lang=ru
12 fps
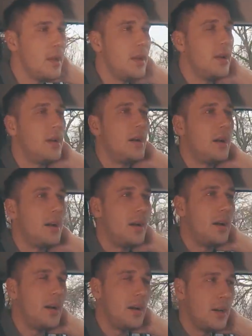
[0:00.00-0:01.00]

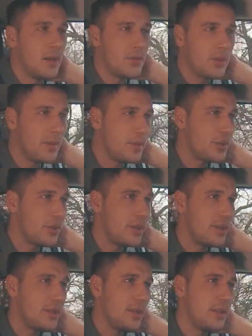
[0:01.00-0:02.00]
А, куда мы еще
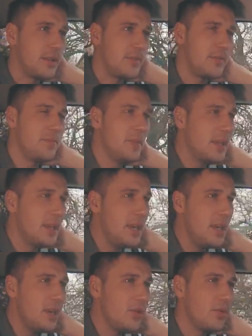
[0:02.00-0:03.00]
ездили? Там в
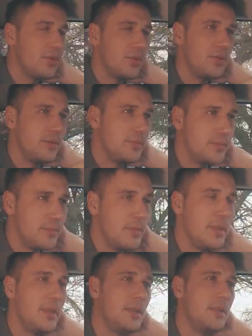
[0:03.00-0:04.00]
Мигию и,
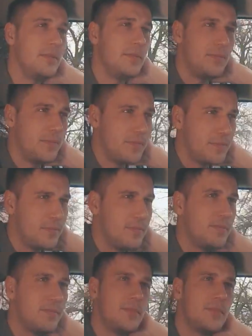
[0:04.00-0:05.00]
и
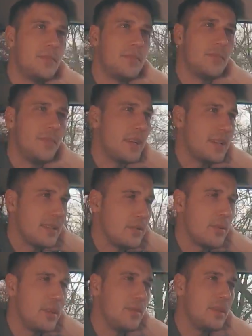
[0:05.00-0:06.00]
в разные
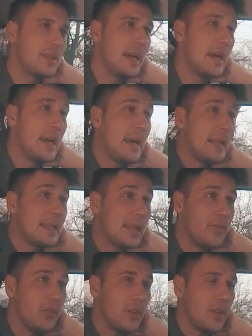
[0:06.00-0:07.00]
другие места. Так
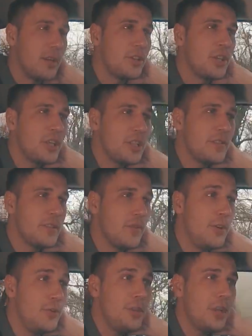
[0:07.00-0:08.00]
вот, чаще всего
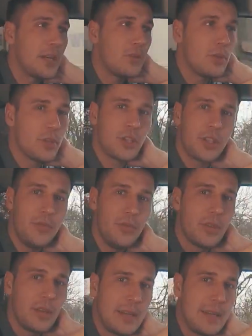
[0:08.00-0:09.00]
люди, которые живут
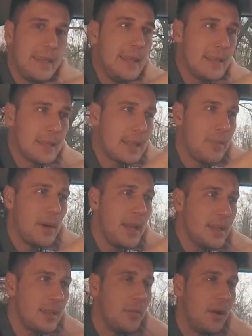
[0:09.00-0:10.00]
где-то там
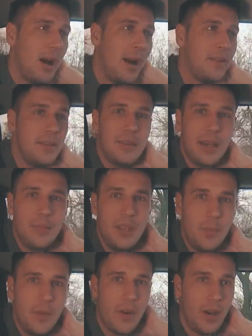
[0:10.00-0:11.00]
рядом, они там не
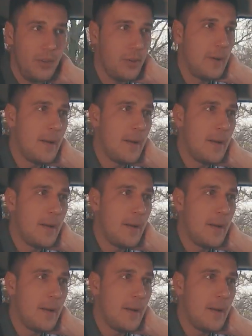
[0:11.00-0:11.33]
бывают.